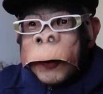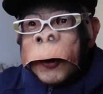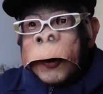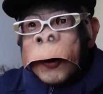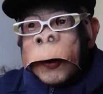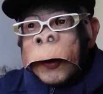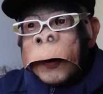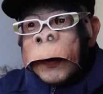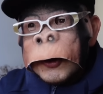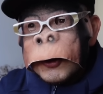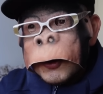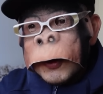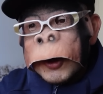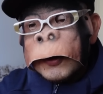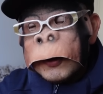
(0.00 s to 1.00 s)
も、まあ、
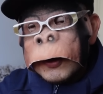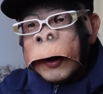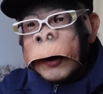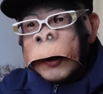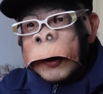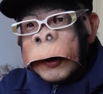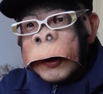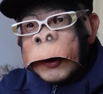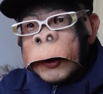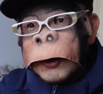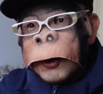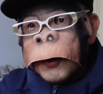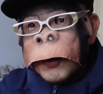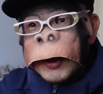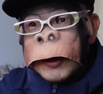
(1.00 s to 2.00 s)
富安、
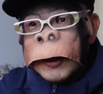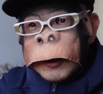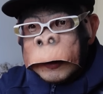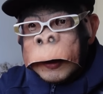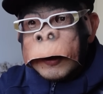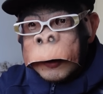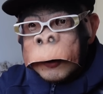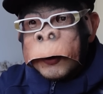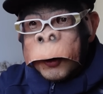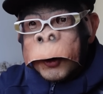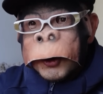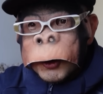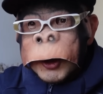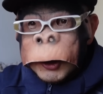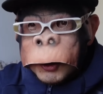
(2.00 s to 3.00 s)
呼び出される
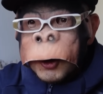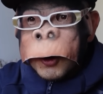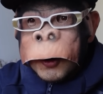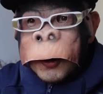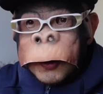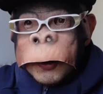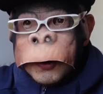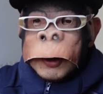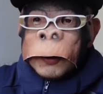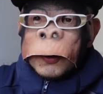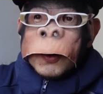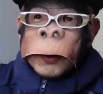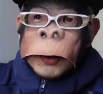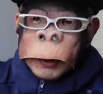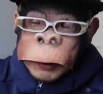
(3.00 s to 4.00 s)
ことでしょう。ただ
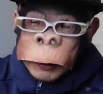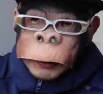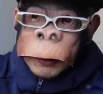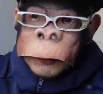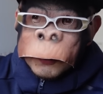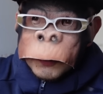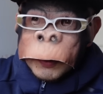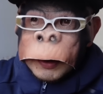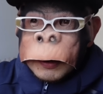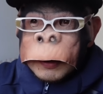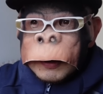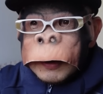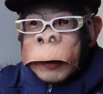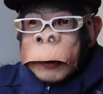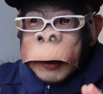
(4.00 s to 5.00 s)
ここで気になるのは、
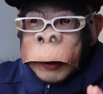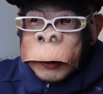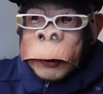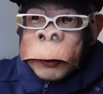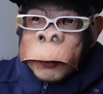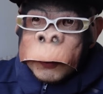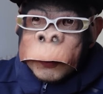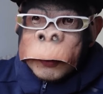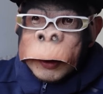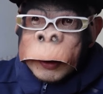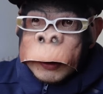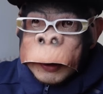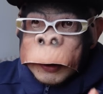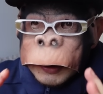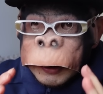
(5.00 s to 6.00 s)
代表
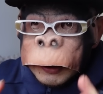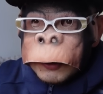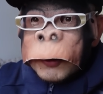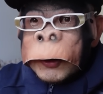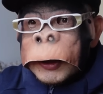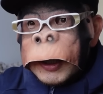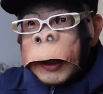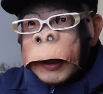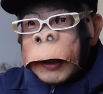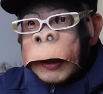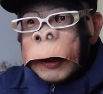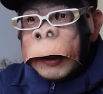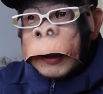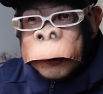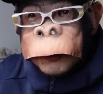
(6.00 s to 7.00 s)
戦で怪我をして、
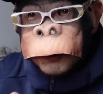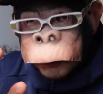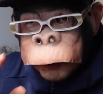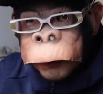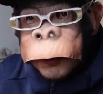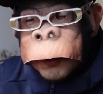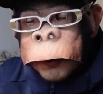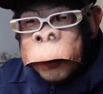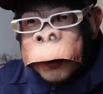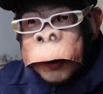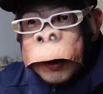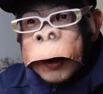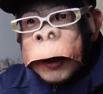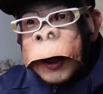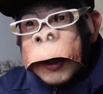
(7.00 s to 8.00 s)
その後、
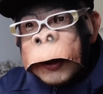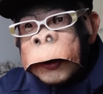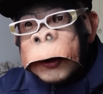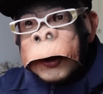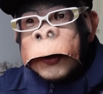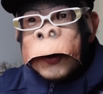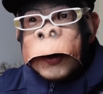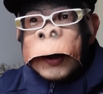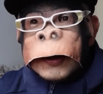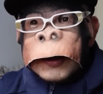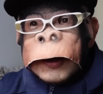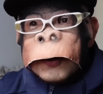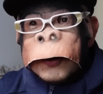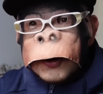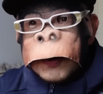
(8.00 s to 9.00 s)
肝心の
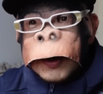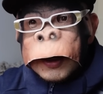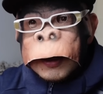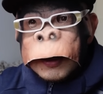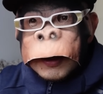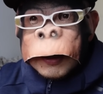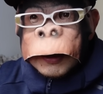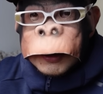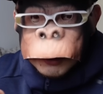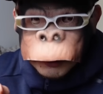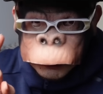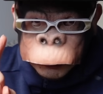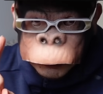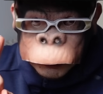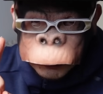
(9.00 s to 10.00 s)
アーセナルでは
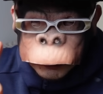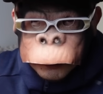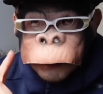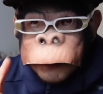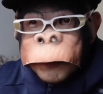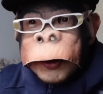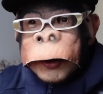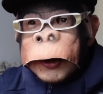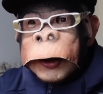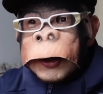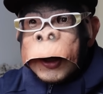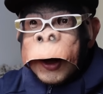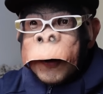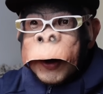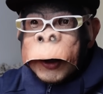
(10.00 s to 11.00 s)
一戦もプレーでき
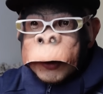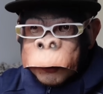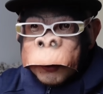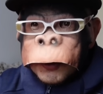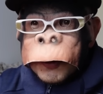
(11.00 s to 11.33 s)
てないわけです